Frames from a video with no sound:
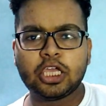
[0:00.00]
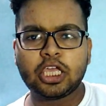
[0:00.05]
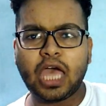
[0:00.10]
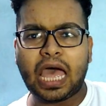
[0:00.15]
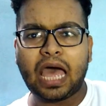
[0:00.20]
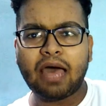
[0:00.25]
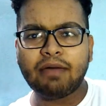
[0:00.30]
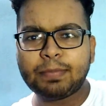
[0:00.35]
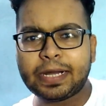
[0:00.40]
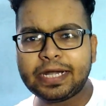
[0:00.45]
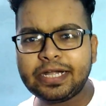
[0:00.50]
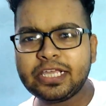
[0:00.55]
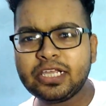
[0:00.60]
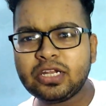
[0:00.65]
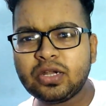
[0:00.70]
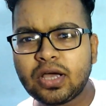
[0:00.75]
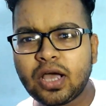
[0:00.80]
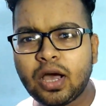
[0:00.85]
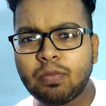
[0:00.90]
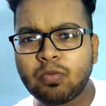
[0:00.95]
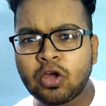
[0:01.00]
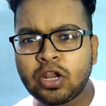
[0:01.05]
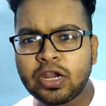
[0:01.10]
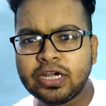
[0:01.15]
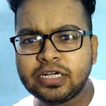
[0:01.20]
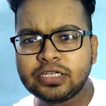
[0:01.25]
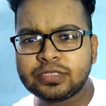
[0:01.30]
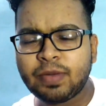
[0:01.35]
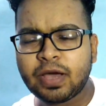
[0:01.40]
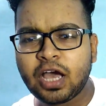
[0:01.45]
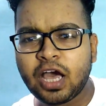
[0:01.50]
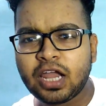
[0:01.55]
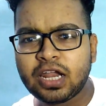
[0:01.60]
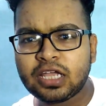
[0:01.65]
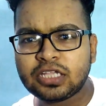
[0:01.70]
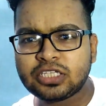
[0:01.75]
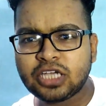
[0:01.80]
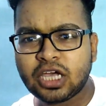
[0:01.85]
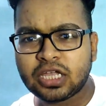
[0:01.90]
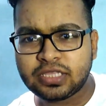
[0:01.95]
क्या आप अडिनो कंपोनेंट्स
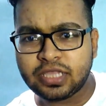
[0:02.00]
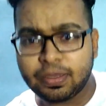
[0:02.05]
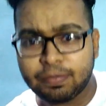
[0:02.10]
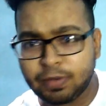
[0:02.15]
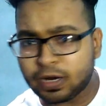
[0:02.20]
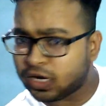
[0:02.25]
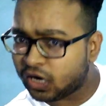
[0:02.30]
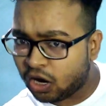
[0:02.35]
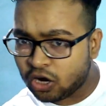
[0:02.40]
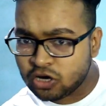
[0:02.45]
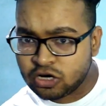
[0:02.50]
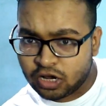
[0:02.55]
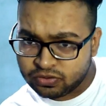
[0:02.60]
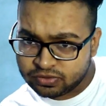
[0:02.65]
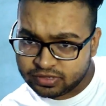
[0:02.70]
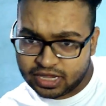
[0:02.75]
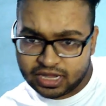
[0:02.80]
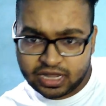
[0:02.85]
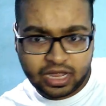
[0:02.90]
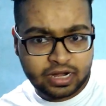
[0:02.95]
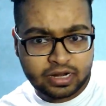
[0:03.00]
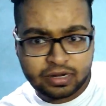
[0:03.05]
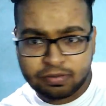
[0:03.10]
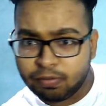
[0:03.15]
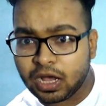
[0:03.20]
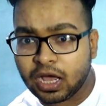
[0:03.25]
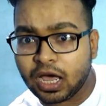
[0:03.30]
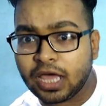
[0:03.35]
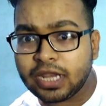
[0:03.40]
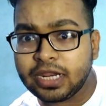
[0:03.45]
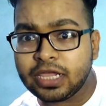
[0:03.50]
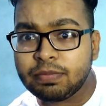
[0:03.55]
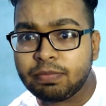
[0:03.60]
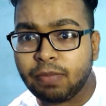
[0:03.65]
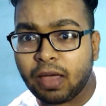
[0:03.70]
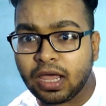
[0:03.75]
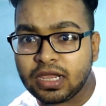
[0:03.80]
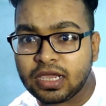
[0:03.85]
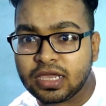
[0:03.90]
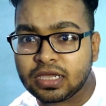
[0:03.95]
मंगाना चाहते हैं पर लॉकडाउन के कारण मंगा नहीं
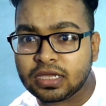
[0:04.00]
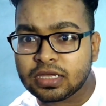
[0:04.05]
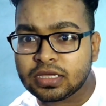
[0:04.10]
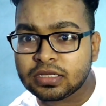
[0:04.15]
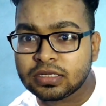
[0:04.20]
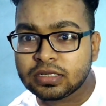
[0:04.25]
पा रहे